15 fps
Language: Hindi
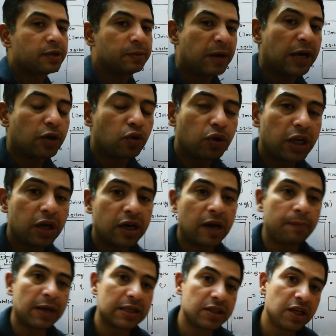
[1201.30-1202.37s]
समझ में आ गई होंगी अगर
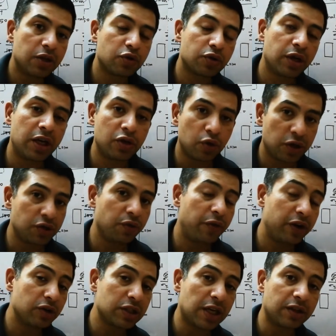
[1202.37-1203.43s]
आप ऐसी एजुकेशन
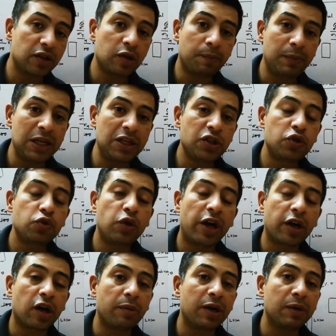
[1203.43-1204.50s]
वीडियो चाहते हैं तो प्लीज डू
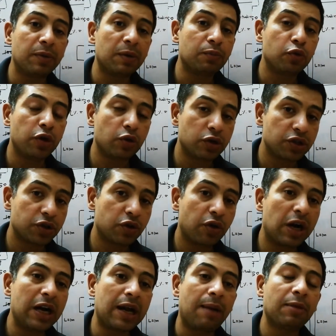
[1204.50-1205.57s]
रेट कमेंट मैं पूरी कोशिश
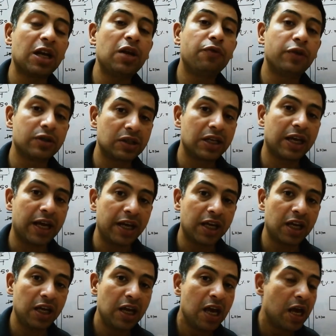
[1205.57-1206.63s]
करूंगा टाइमली वीडियो लेके
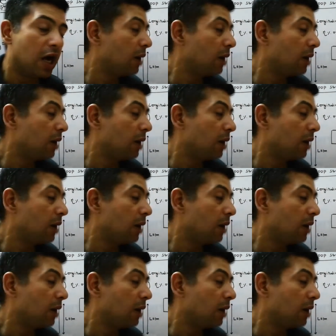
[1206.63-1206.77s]
यानी कि